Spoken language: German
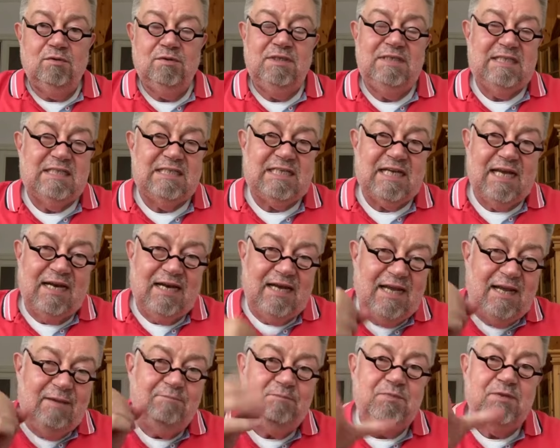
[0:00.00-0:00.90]
Und dieses
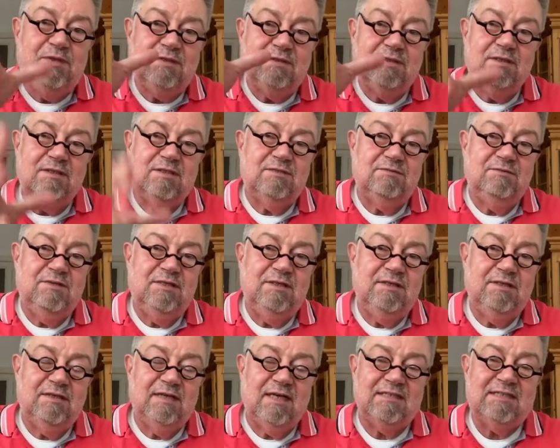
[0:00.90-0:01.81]
Erlebnis ist
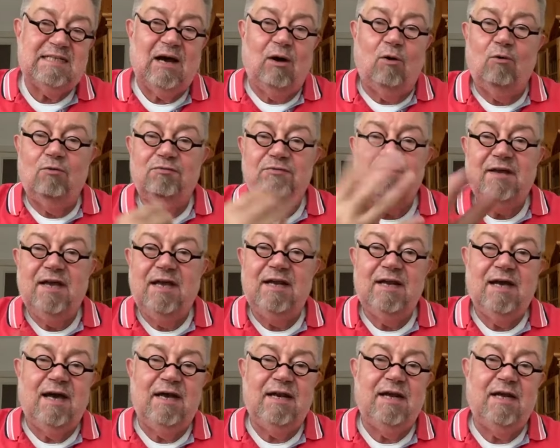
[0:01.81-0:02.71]
wie das
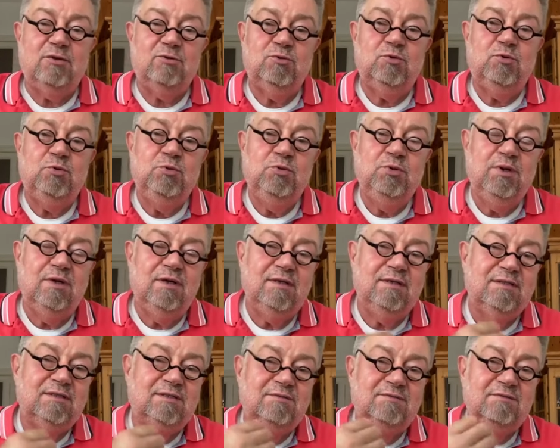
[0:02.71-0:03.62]
Aufgehen einer
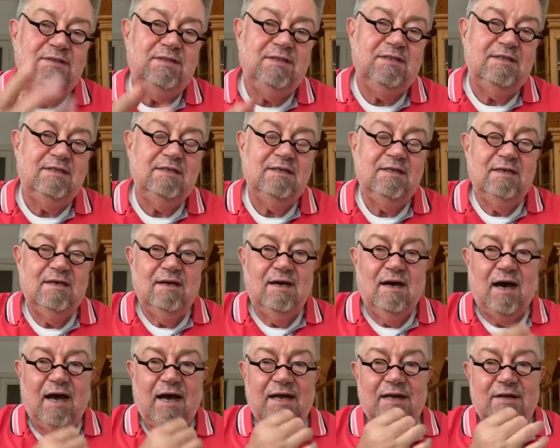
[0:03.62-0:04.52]
Tür, ist wie
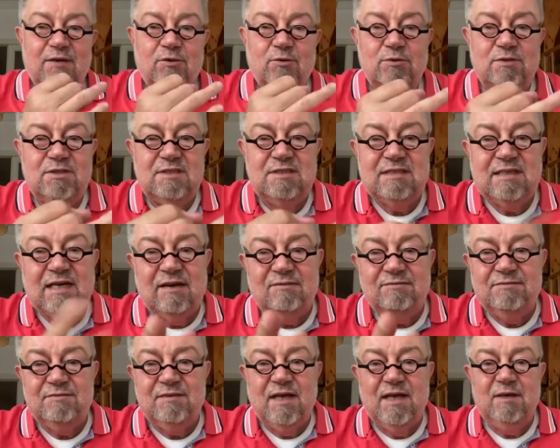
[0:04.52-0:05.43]
ein uns
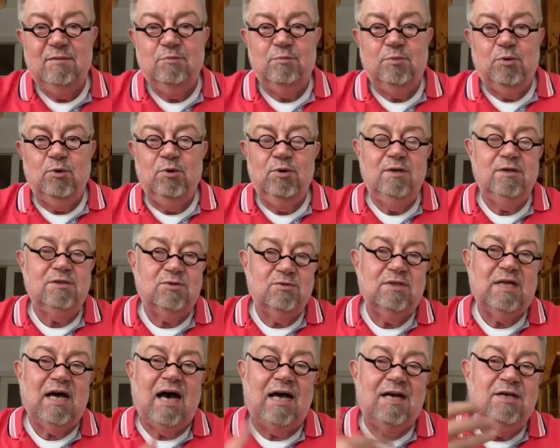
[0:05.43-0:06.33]
treffender Impuls
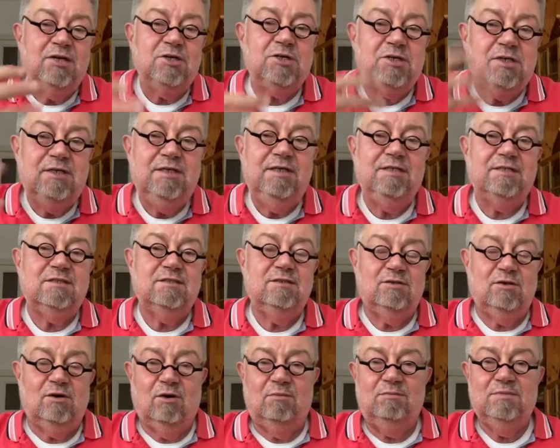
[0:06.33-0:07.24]
und
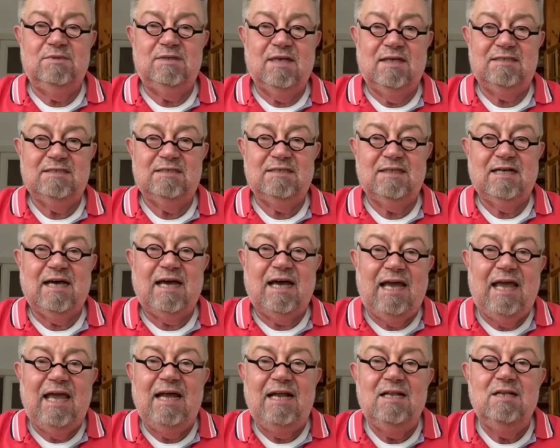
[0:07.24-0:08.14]
anschließend kommt das
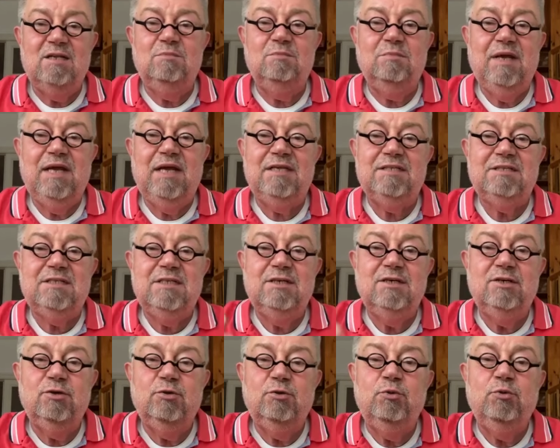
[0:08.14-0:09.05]

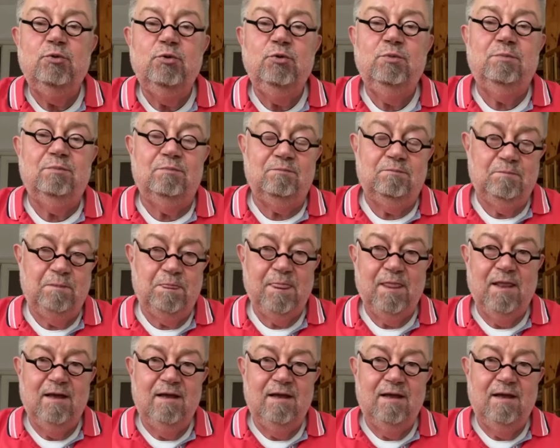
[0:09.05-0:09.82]
regelmäßige Üben.